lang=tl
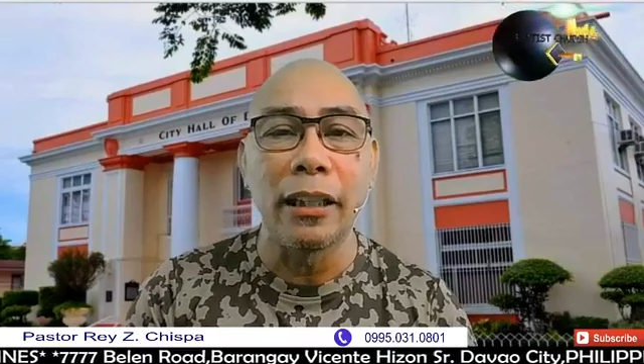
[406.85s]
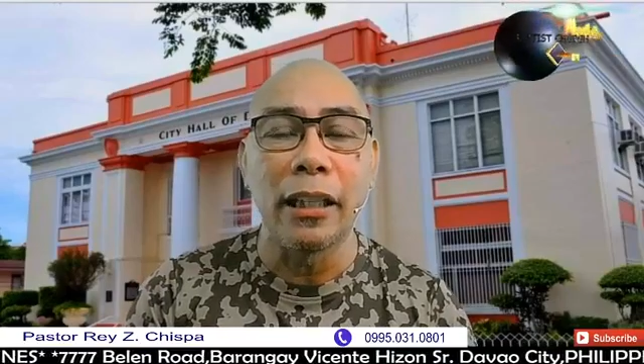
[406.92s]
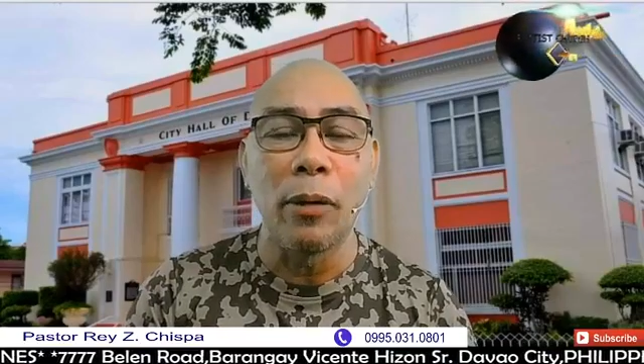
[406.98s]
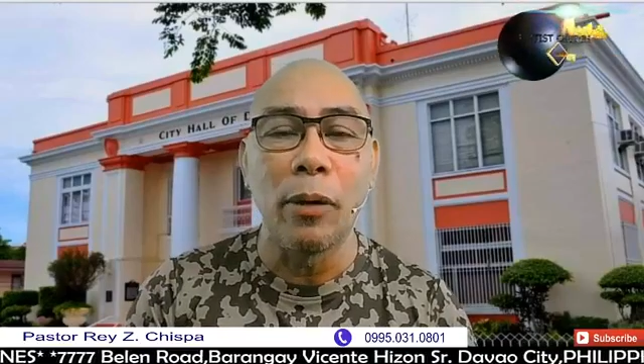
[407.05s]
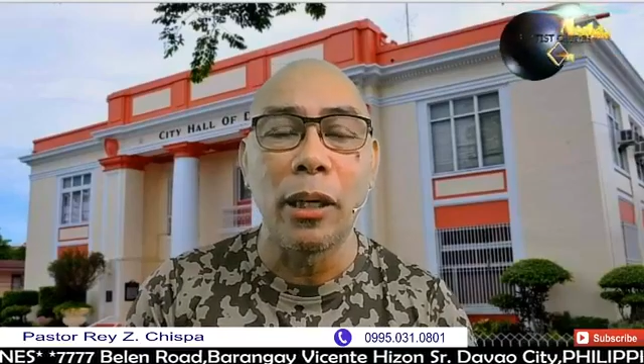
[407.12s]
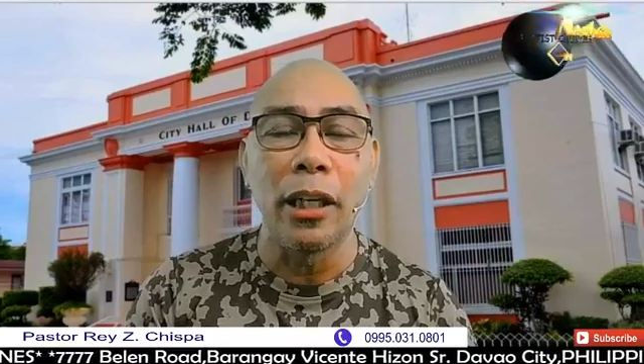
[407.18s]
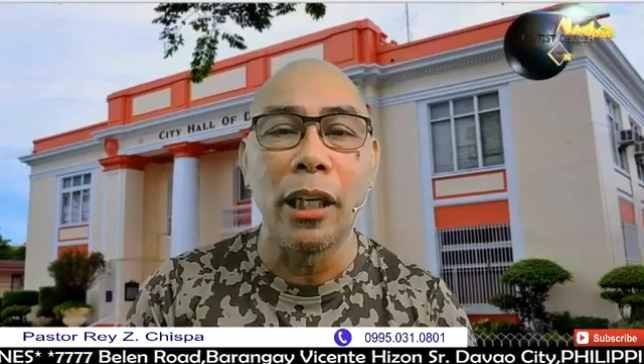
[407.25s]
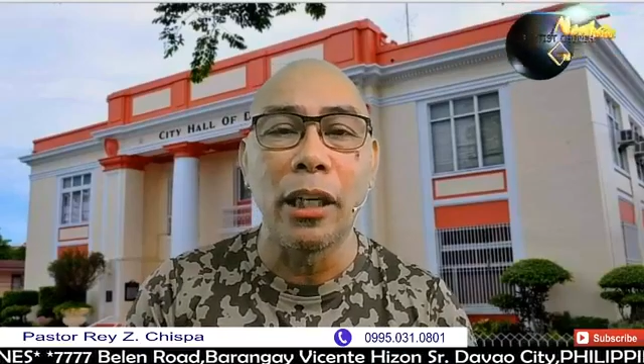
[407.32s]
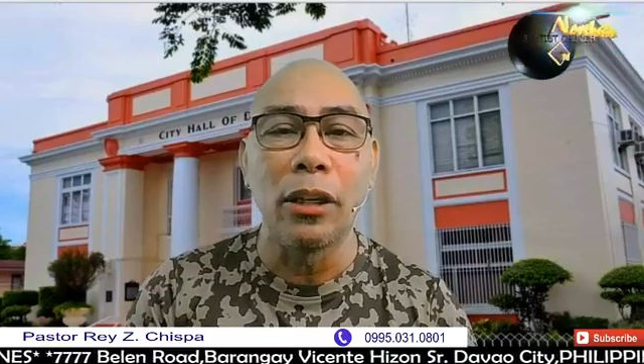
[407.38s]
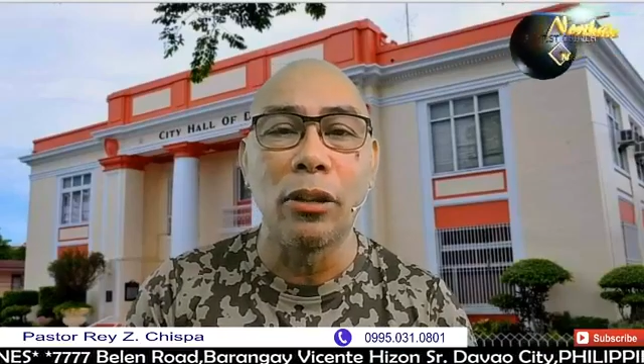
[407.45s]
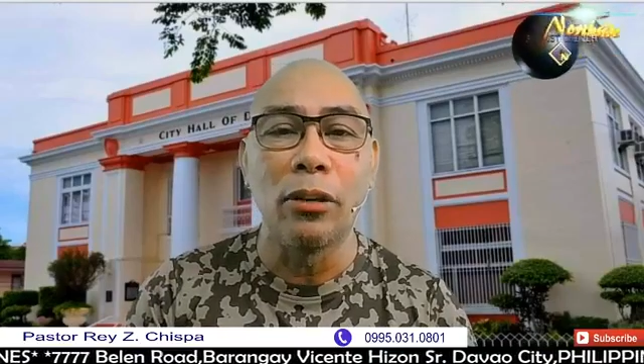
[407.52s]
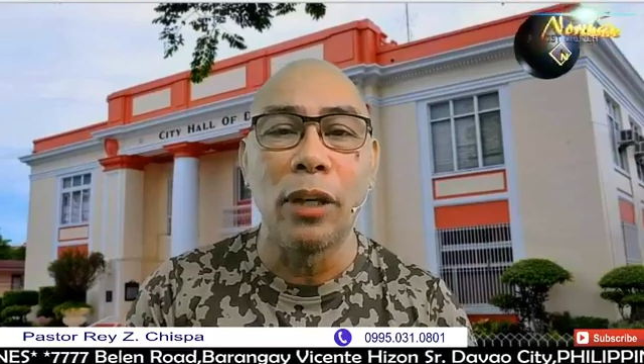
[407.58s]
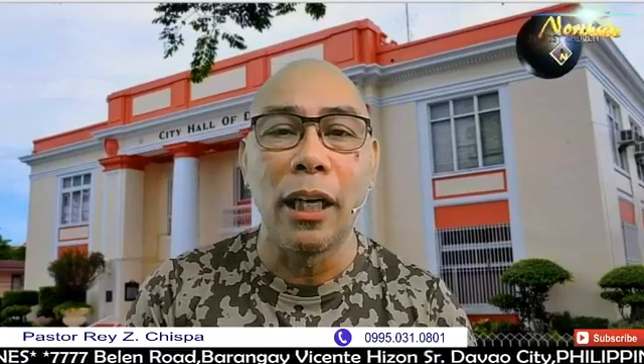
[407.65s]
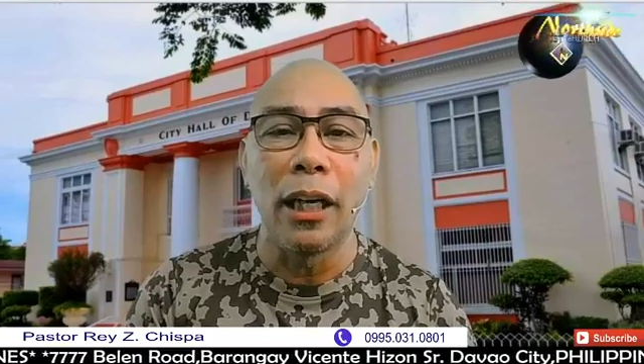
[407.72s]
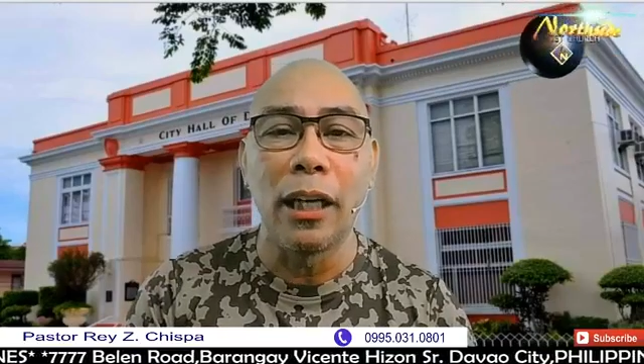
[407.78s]
tawag nito
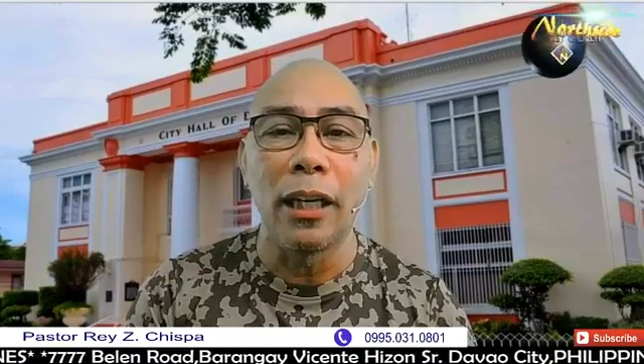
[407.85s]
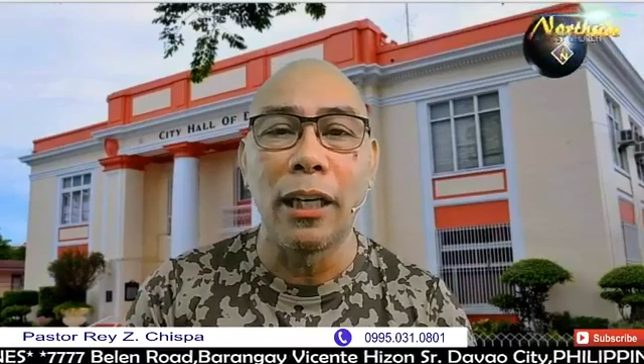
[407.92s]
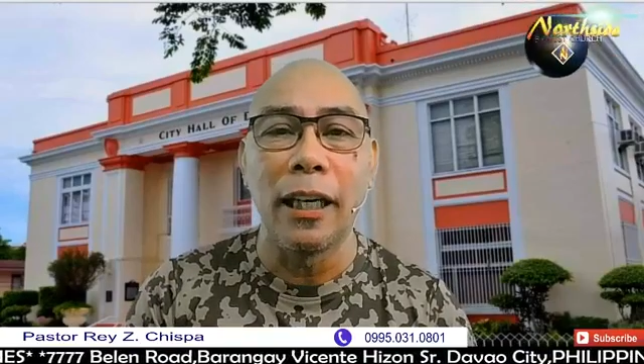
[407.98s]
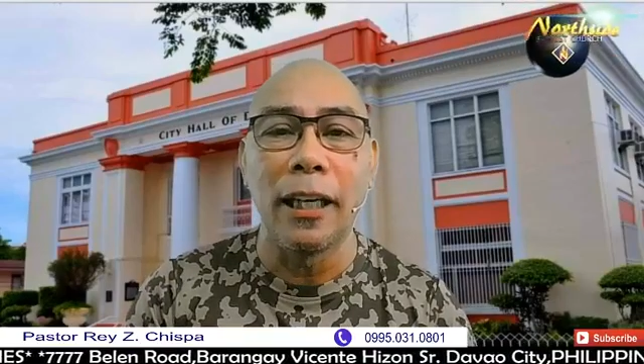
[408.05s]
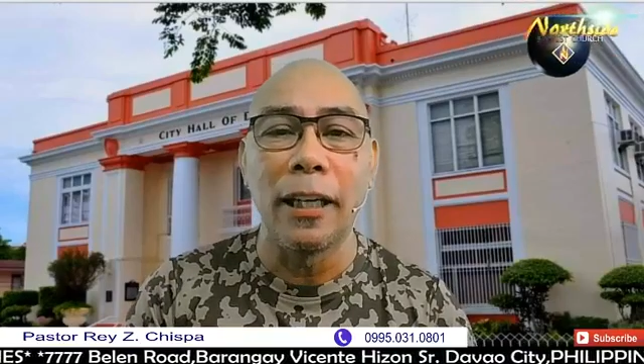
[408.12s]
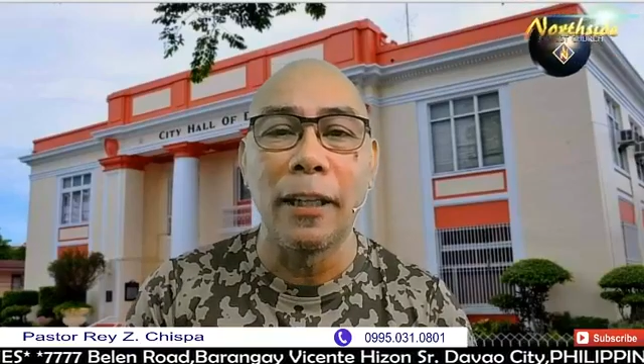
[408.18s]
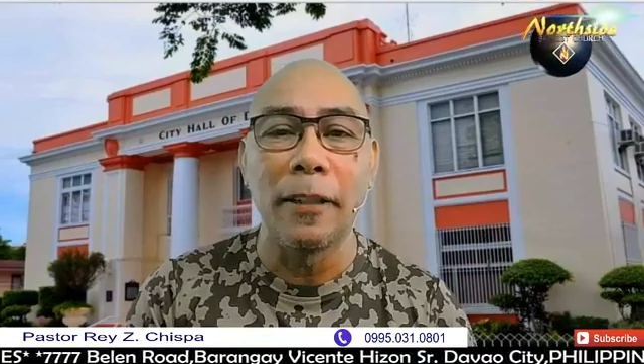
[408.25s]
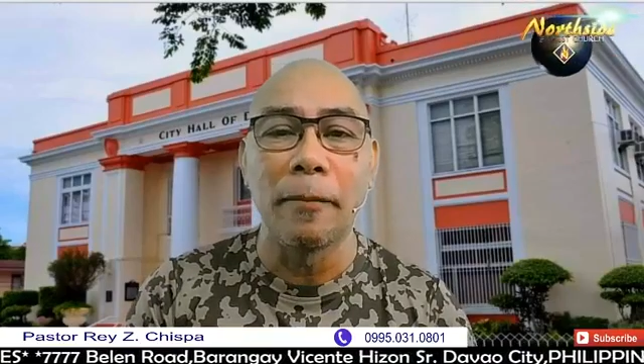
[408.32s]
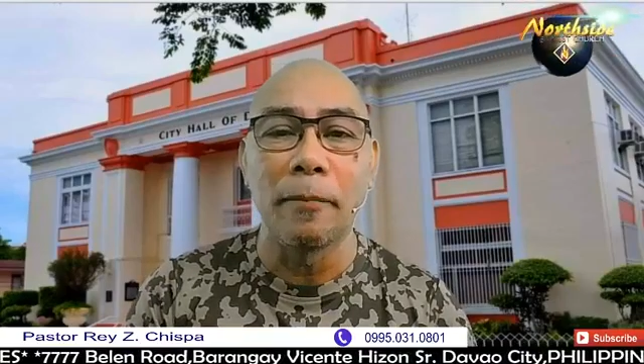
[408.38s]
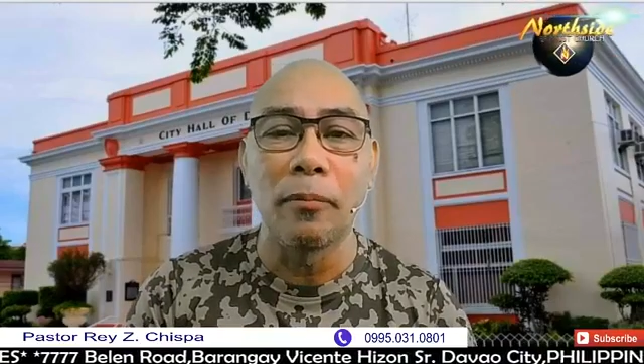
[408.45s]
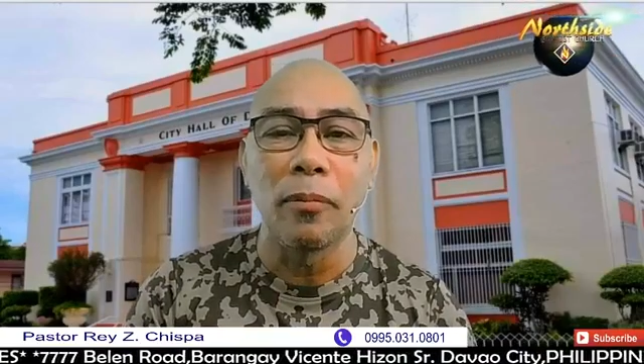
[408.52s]
ang uh,